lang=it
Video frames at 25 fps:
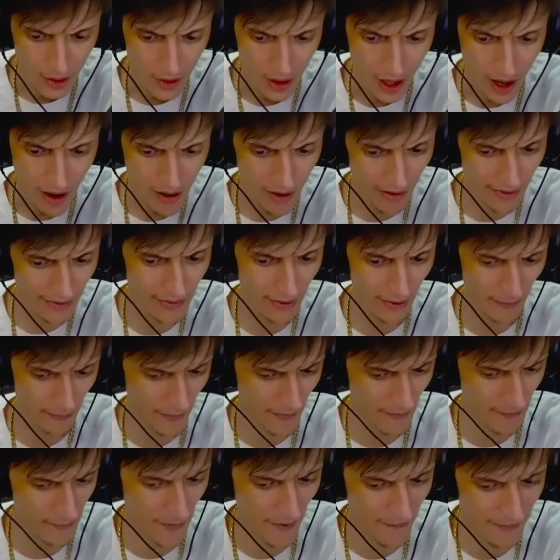Ma, ma,
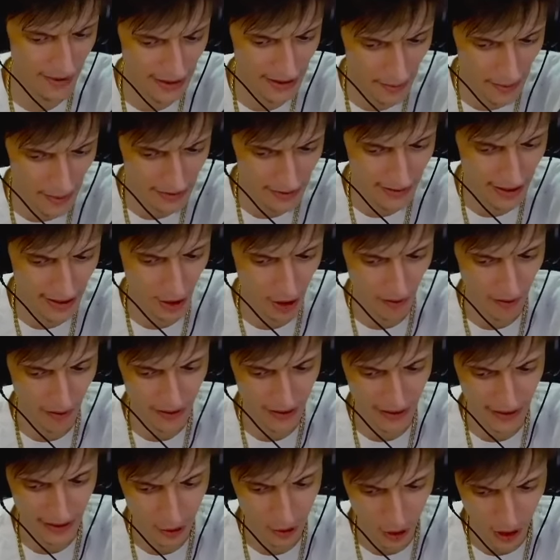ma avete mentito,
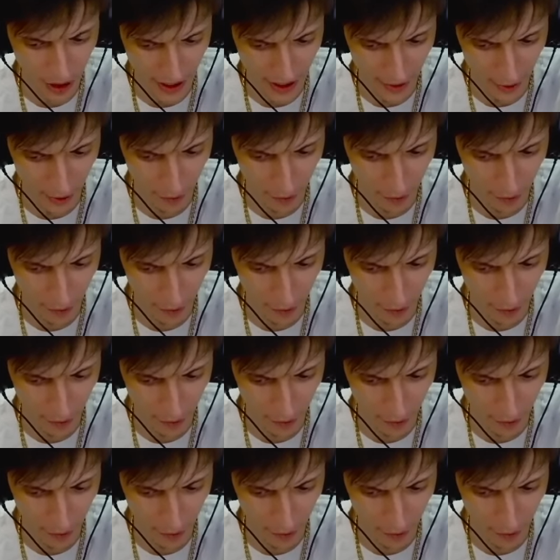avete detto che erano